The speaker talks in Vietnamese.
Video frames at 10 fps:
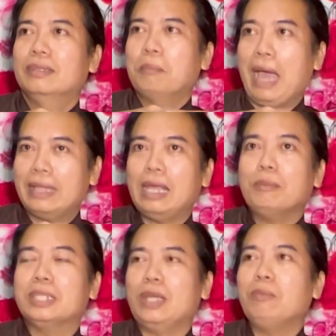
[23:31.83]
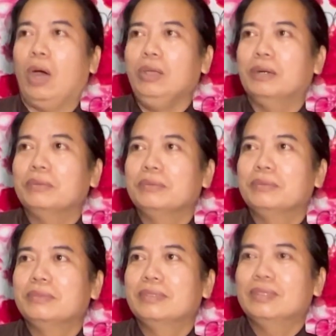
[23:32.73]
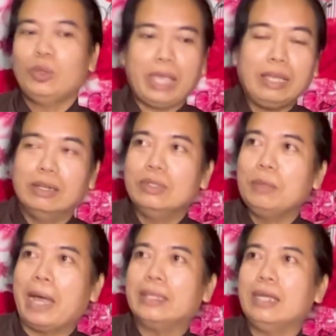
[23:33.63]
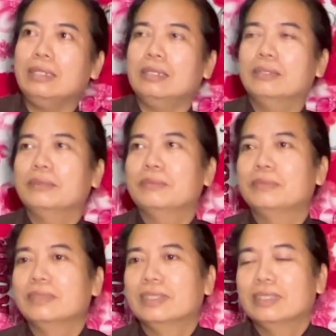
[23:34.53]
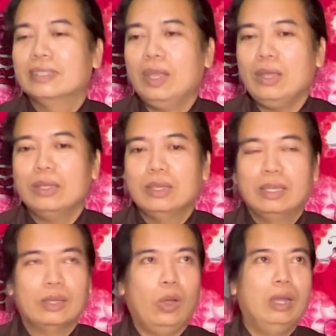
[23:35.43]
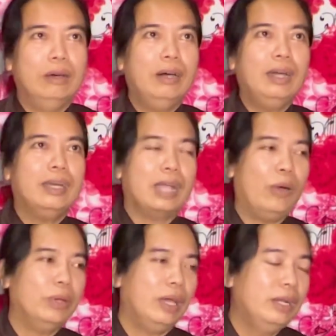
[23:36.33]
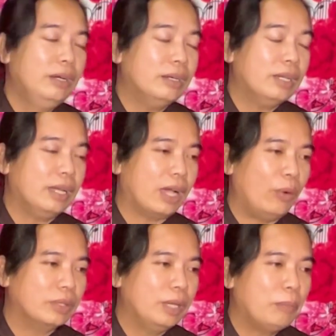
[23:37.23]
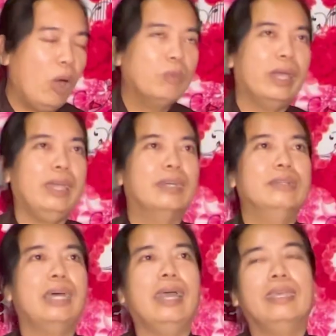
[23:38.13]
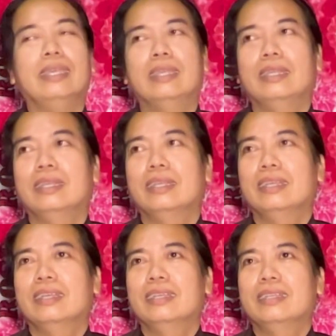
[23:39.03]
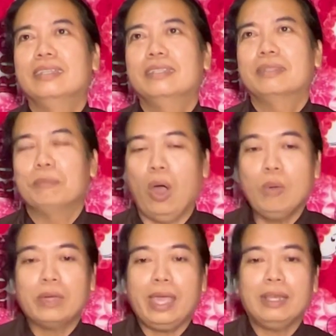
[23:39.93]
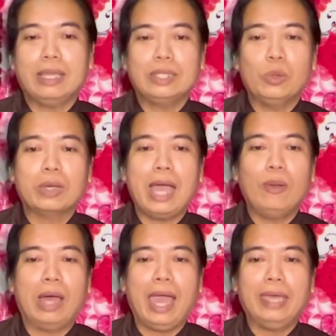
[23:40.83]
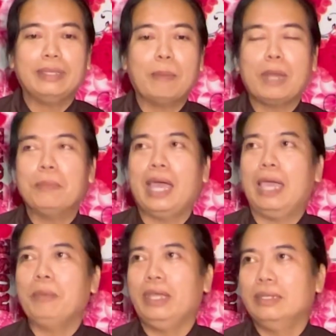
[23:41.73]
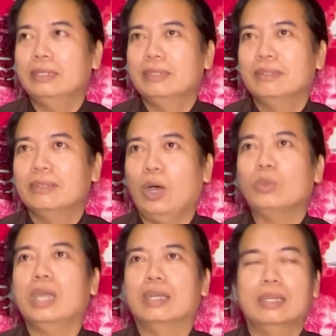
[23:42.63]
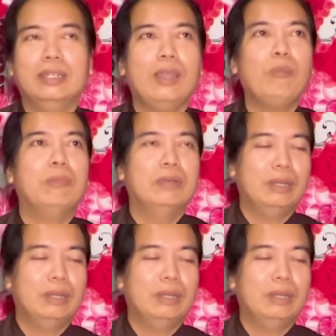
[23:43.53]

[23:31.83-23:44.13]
ba tấc mình sống nổi không nó cháy ngược như ba tấc đó rồi lửa là ngồi ở à, nước đó, ngồi trên mỏ ông cát rửa tay mỏ ông cát là chiều cao là 252 mét độ chừng cái đốc